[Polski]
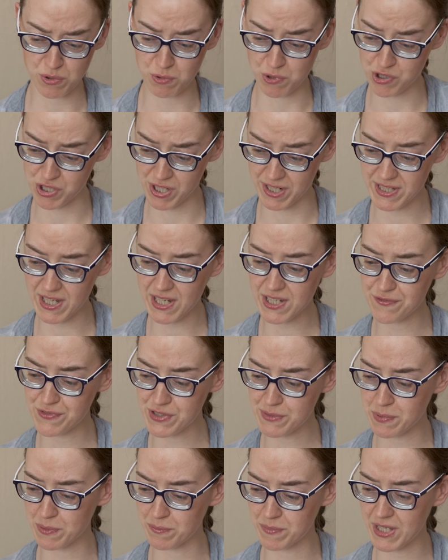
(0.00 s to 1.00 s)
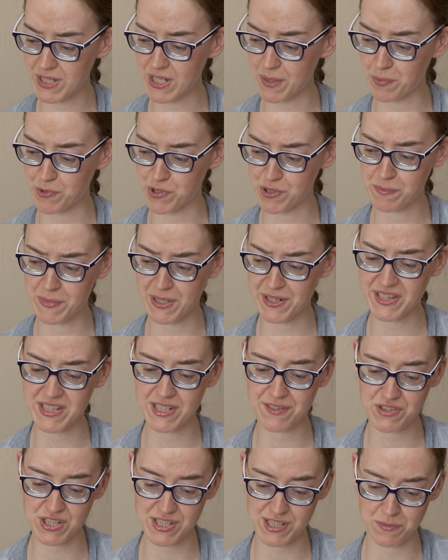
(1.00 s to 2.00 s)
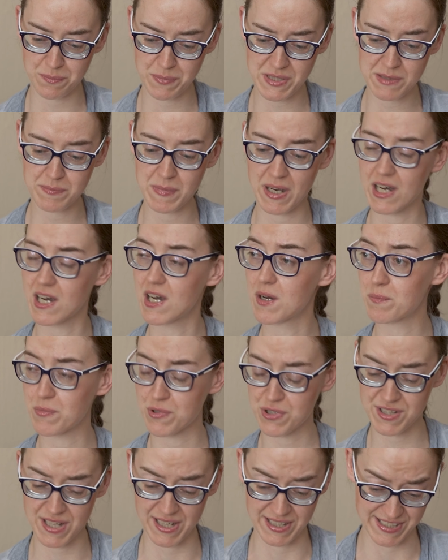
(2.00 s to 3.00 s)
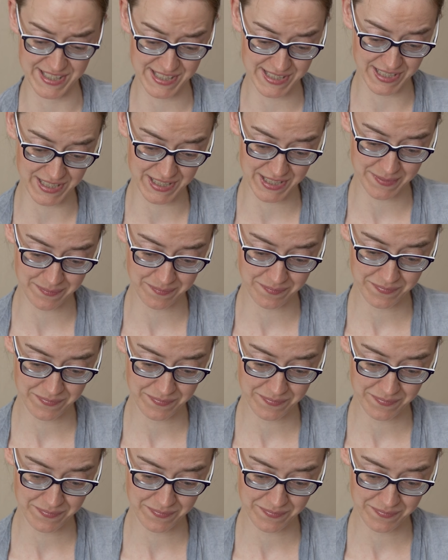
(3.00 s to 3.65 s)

ogłoszenia i wspomnienia pośmiertne w czasopismach poznańskich,